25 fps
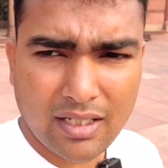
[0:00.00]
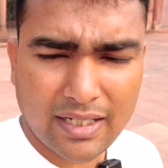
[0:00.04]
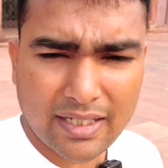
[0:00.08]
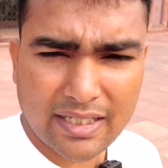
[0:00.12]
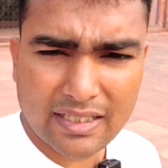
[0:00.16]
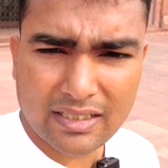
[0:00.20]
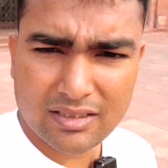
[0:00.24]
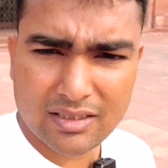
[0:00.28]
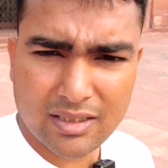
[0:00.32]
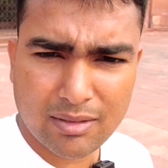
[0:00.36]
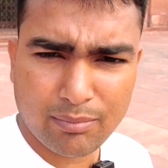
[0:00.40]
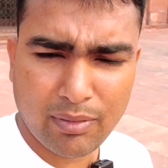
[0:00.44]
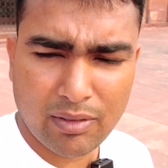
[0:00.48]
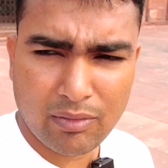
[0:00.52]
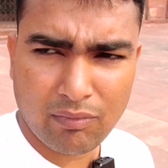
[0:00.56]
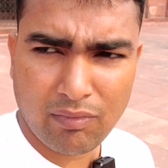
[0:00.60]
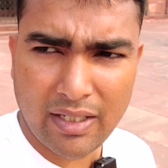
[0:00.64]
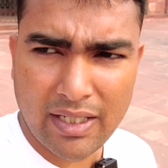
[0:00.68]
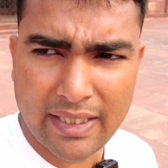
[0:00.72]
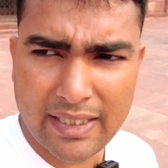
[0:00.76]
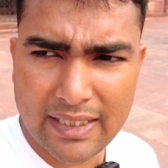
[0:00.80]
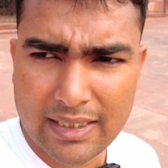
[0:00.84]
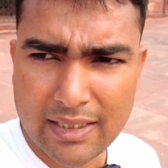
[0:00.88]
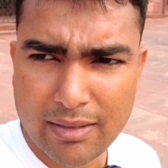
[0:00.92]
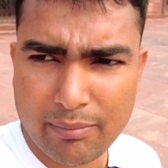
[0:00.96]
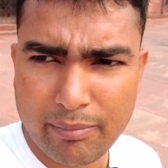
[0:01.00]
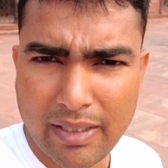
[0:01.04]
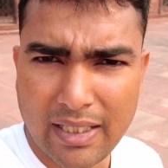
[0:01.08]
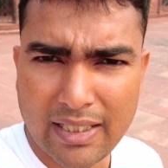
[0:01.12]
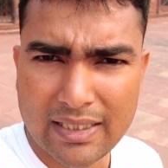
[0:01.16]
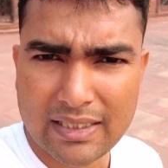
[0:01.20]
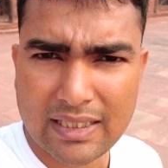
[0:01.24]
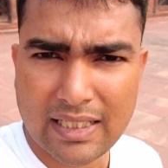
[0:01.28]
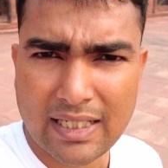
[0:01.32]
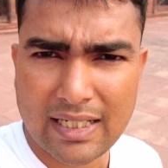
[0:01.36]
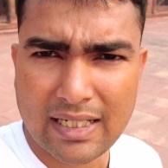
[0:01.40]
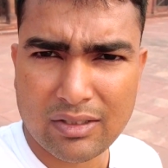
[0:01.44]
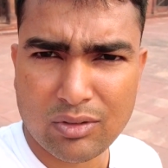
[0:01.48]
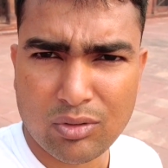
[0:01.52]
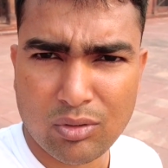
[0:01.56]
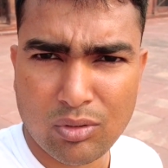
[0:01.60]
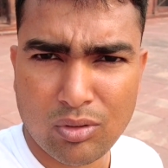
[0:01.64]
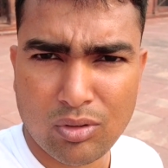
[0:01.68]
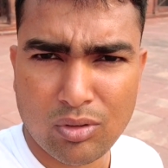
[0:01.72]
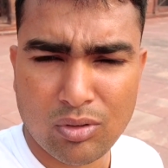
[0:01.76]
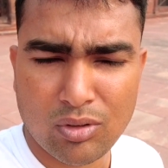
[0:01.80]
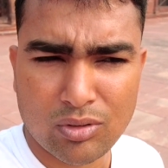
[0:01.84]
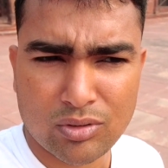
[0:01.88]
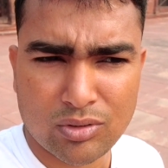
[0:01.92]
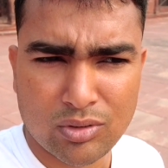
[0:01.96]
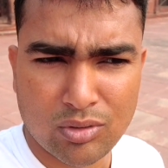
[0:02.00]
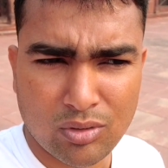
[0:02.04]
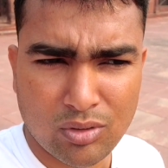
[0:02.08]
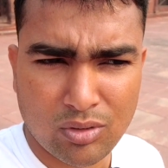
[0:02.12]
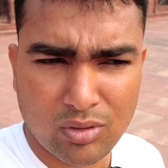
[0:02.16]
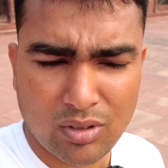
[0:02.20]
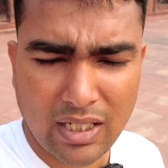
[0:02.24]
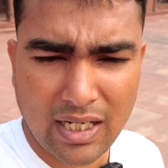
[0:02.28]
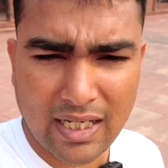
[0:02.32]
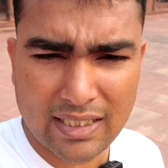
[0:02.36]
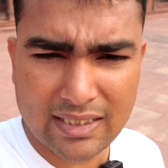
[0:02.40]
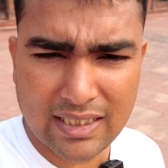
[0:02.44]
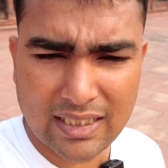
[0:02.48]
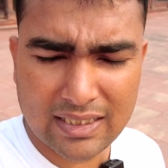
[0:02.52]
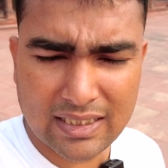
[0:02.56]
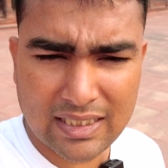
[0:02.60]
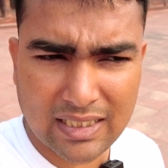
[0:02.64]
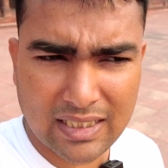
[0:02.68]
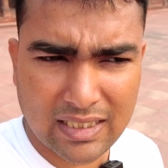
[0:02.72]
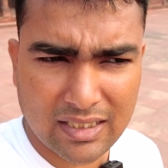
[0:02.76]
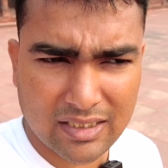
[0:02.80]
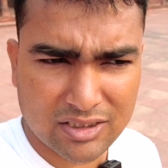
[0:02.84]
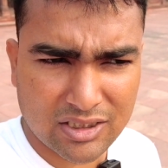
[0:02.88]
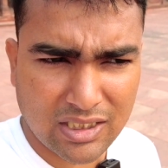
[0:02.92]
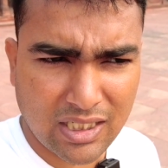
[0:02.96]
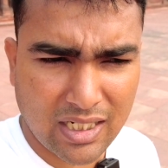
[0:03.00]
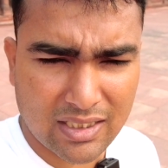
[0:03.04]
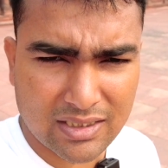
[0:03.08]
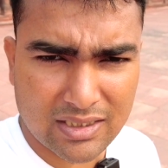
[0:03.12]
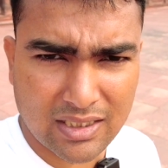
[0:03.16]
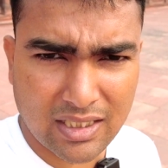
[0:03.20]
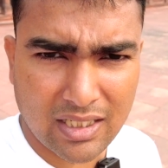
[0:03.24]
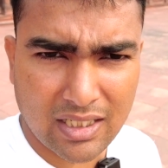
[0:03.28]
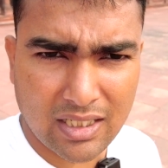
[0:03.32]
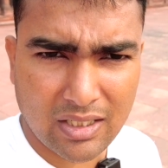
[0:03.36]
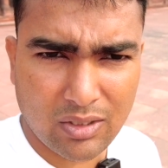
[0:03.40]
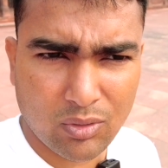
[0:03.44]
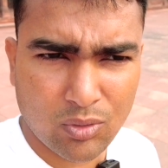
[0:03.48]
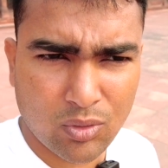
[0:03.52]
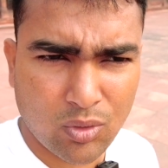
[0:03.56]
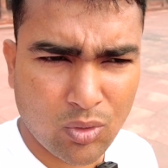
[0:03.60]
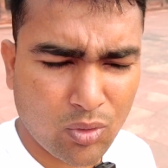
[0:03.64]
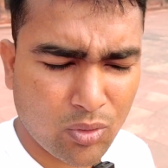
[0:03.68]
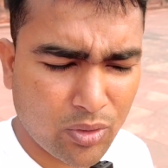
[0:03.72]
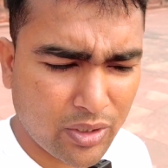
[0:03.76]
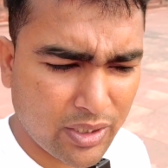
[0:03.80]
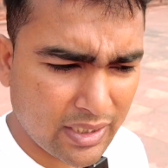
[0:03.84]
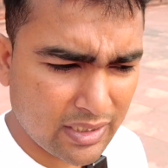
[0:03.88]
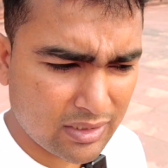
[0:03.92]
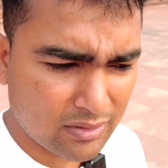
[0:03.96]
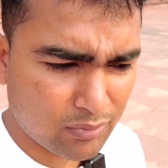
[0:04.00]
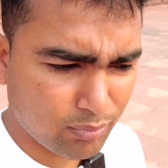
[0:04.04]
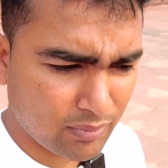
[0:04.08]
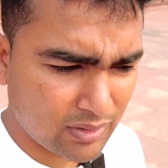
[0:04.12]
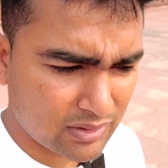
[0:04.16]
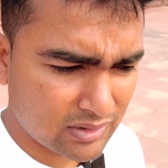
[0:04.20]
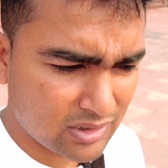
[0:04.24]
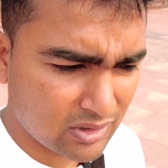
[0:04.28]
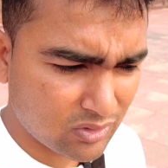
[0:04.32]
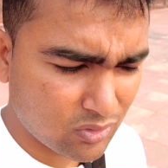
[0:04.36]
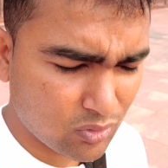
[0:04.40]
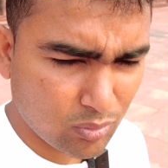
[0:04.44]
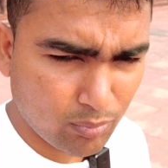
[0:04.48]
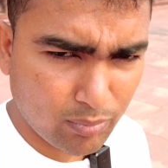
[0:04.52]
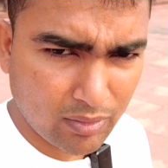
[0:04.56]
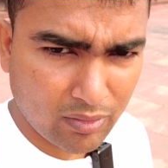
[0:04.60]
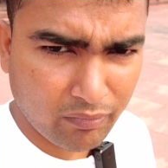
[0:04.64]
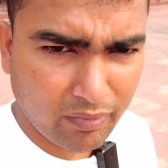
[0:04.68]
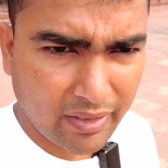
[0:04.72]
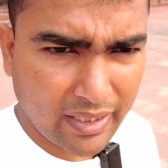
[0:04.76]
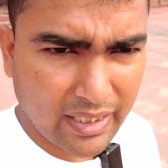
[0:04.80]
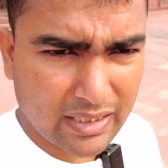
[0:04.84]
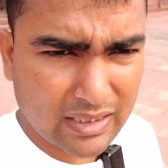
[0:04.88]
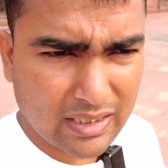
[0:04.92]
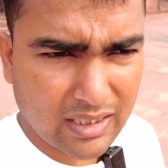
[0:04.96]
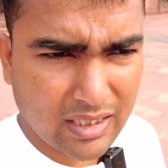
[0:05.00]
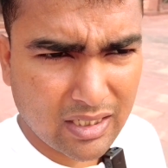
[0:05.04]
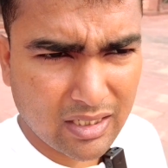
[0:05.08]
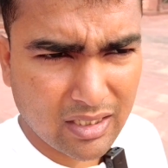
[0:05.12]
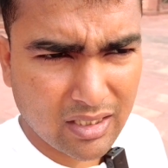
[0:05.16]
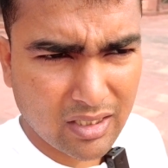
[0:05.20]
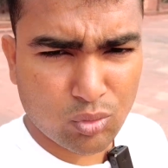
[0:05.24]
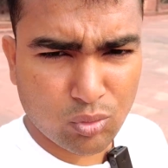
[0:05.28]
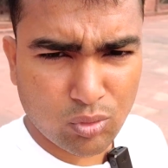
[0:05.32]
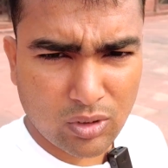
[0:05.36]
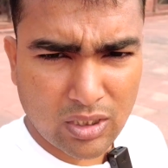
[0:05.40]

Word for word: अगर इसकी बनवाने की बात करें तो जो राजा थे शाहजहाँ उन्होंने इस मस्जिद को बनवाया था